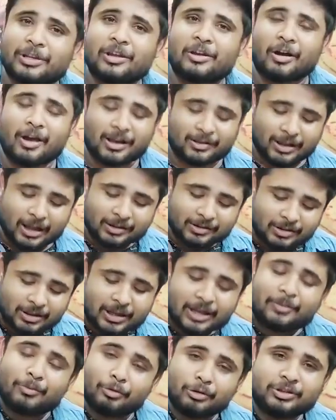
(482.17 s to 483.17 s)
করতেই হয় আর তার
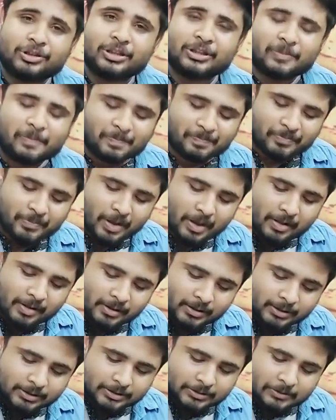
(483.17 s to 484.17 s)
থেকেই বলছি
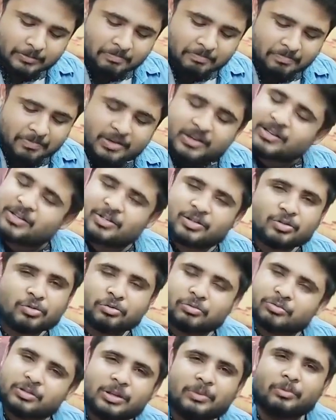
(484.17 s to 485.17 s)

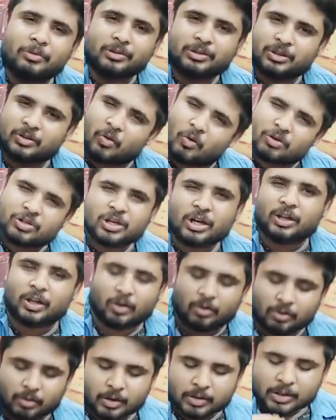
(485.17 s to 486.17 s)
সত্যি বলছি
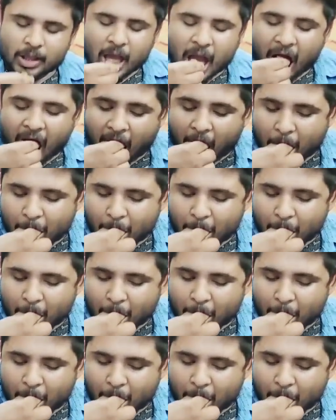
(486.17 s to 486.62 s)
অসাধারণ খেতে